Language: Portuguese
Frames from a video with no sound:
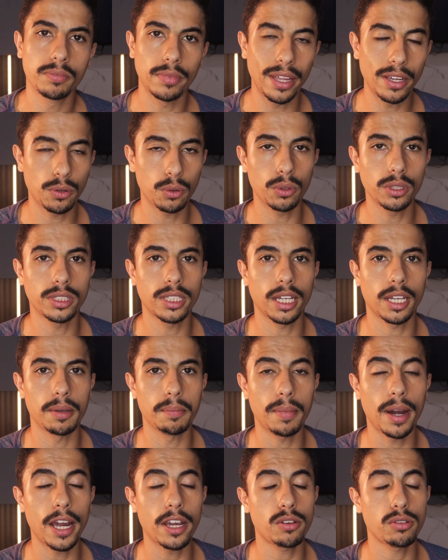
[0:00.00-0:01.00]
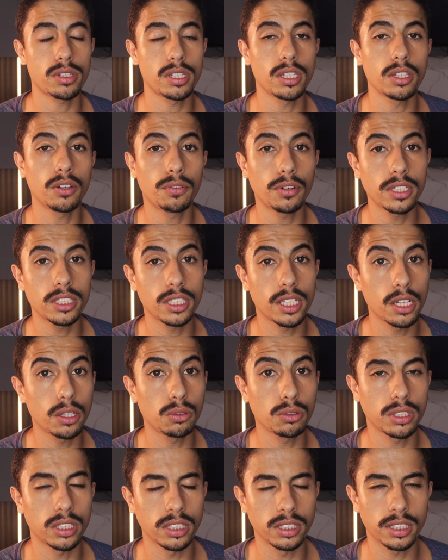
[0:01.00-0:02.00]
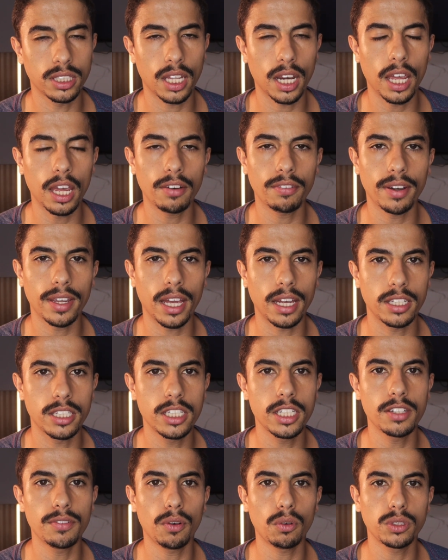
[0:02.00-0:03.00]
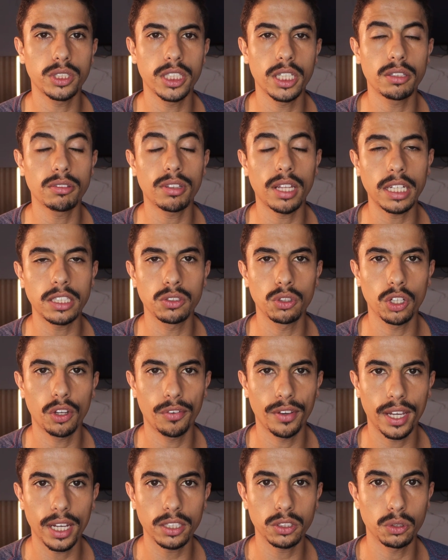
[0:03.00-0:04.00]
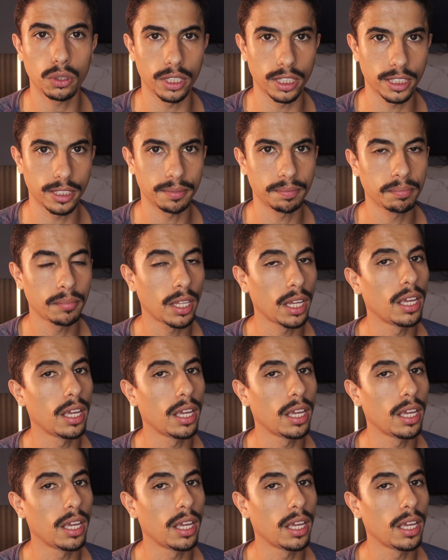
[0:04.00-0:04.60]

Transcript: deixa o gostei aqui embaixo, se não for inscrito se inscreva e ativa o sino das notificações.